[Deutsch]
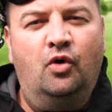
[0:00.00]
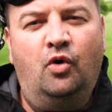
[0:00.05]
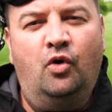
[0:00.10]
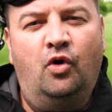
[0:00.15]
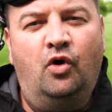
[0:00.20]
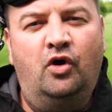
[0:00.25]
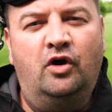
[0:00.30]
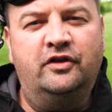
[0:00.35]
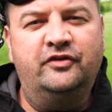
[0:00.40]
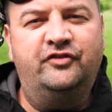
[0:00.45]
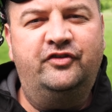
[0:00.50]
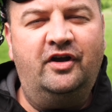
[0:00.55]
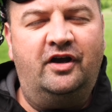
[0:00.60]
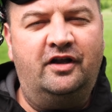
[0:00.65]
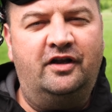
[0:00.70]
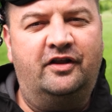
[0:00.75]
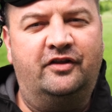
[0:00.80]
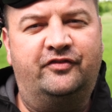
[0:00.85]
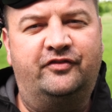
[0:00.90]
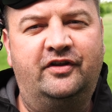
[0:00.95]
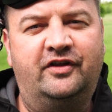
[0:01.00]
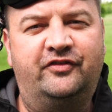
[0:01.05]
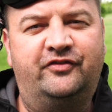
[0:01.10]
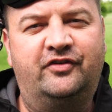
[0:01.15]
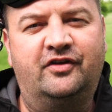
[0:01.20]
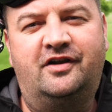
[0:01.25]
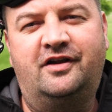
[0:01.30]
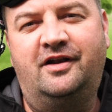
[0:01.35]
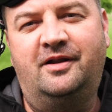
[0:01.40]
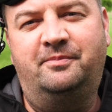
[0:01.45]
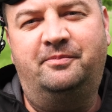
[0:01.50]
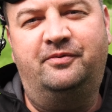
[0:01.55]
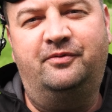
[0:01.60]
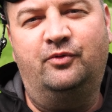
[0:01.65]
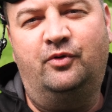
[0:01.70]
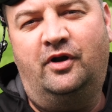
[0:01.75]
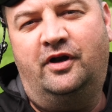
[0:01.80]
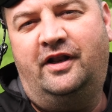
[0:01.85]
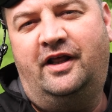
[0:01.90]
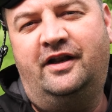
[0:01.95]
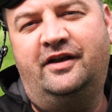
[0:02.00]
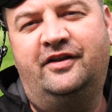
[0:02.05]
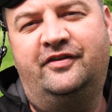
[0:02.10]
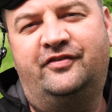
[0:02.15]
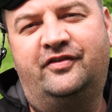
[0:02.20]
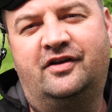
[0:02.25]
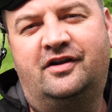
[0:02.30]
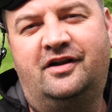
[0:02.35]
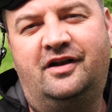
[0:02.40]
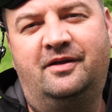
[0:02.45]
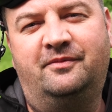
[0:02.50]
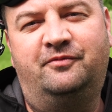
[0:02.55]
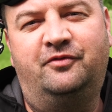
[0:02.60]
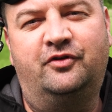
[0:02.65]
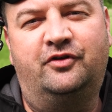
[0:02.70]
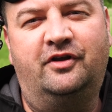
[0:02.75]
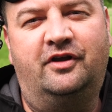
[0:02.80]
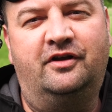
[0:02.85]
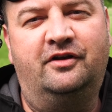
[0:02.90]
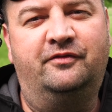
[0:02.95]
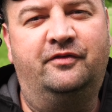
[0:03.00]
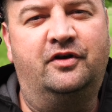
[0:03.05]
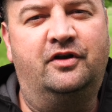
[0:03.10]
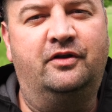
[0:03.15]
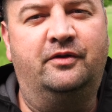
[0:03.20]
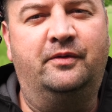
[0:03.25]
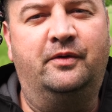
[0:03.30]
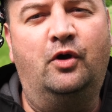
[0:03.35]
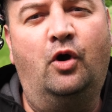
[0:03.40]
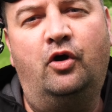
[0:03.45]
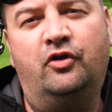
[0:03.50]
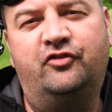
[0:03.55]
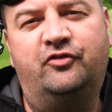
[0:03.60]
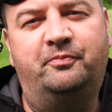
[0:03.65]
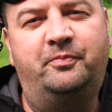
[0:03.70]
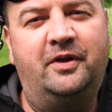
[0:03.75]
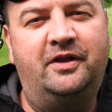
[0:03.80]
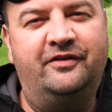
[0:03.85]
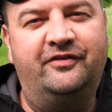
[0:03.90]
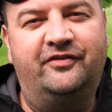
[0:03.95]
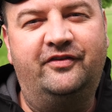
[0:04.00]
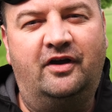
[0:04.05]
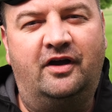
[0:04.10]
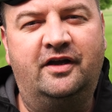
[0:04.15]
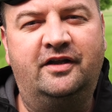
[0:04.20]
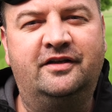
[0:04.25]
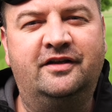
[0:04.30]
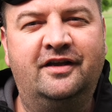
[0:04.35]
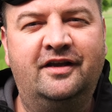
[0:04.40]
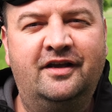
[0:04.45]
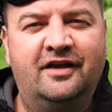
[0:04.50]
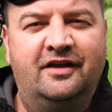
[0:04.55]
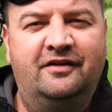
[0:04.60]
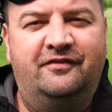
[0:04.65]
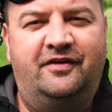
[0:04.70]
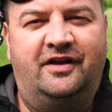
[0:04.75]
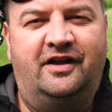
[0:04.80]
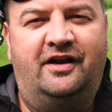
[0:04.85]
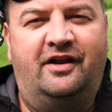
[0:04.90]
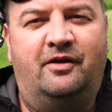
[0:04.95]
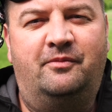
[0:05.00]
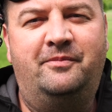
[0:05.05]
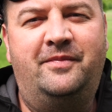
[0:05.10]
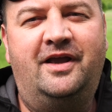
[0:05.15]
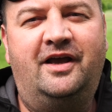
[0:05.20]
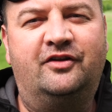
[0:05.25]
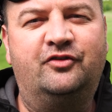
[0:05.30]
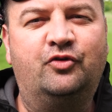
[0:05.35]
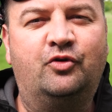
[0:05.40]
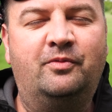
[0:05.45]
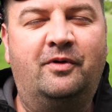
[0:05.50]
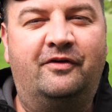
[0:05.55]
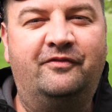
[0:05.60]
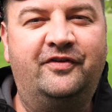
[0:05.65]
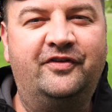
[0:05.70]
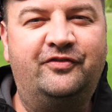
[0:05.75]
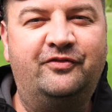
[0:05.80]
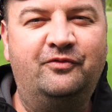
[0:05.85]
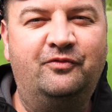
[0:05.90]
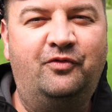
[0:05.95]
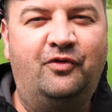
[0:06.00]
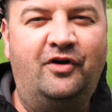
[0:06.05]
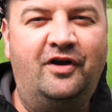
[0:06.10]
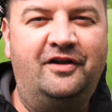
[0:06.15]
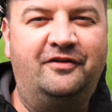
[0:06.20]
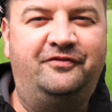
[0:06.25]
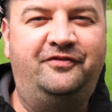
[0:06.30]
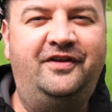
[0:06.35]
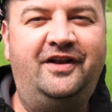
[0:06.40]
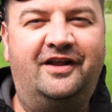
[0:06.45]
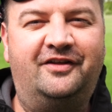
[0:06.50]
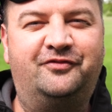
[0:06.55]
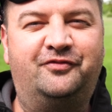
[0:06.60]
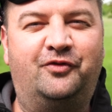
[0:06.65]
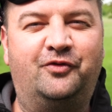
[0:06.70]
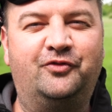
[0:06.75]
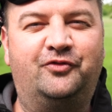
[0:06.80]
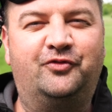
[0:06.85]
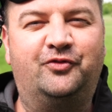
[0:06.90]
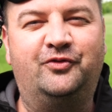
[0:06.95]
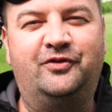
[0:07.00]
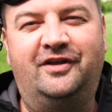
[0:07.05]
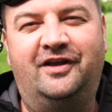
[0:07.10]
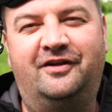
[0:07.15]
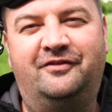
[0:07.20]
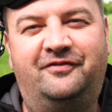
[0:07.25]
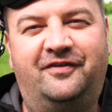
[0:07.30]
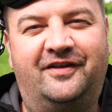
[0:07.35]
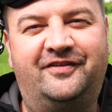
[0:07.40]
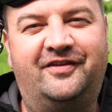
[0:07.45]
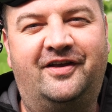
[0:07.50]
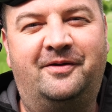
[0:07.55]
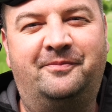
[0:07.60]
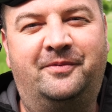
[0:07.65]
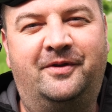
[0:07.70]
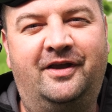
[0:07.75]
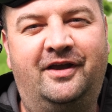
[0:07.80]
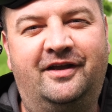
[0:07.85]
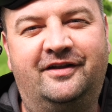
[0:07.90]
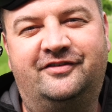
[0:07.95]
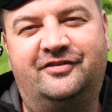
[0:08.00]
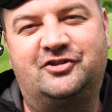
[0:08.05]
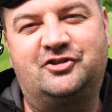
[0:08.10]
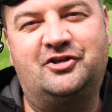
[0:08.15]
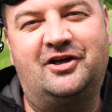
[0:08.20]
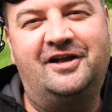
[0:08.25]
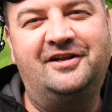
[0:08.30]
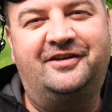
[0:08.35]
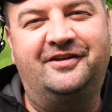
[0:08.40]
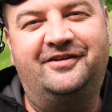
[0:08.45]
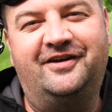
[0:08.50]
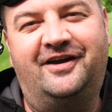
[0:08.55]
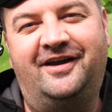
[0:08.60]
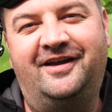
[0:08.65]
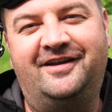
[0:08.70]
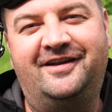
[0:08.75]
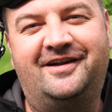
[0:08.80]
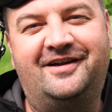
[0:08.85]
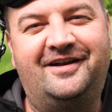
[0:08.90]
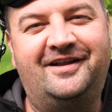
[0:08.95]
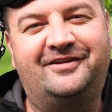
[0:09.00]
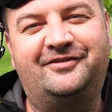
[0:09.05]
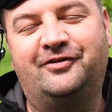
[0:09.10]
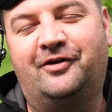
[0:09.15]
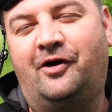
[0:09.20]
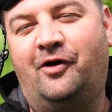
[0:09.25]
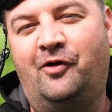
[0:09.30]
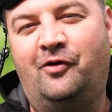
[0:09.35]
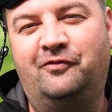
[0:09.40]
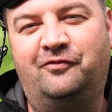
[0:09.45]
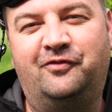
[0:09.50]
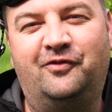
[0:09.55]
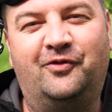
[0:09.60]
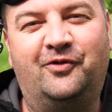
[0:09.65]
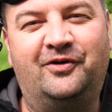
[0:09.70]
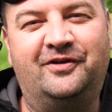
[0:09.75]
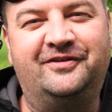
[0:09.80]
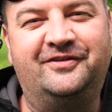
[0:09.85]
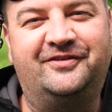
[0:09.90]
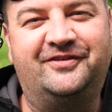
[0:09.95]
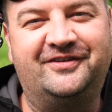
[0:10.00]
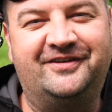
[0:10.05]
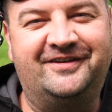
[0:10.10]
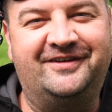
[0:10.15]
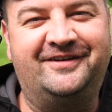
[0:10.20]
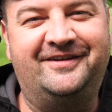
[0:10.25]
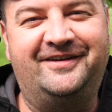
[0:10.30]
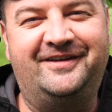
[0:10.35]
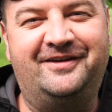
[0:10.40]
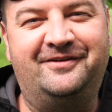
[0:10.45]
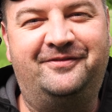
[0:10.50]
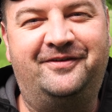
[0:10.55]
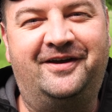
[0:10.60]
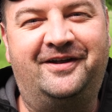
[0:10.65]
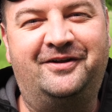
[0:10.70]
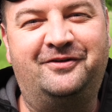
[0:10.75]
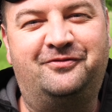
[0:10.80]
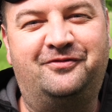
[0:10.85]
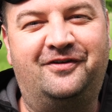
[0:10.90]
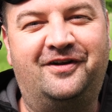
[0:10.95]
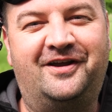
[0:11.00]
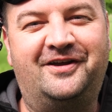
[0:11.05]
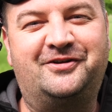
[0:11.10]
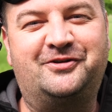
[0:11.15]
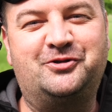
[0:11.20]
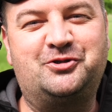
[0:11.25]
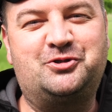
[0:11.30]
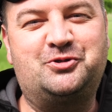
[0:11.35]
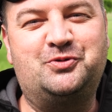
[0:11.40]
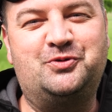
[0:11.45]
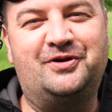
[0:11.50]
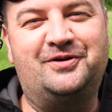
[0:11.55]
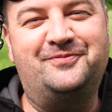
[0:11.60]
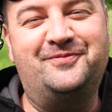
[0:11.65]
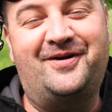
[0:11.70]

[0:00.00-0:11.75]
und ja, das nächste Clip oder der nächste Clip wird der Individual Your Spin sein. Wenn ihr da mehr drüber wissen wollt, wie das funktioniert, was abgeht, schaltet ein, klickt drauf und äh, ihr werdet vielleicht geschult.